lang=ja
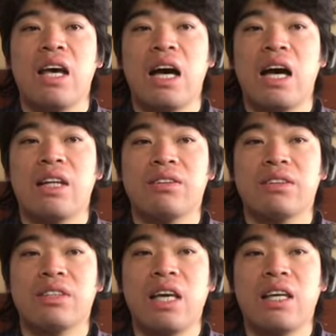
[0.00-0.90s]
あの、
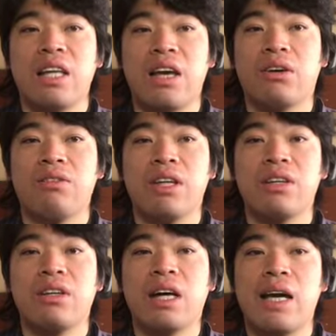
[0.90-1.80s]
ぜひね、
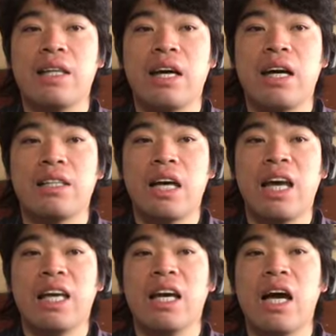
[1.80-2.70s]
コメントに書いてください。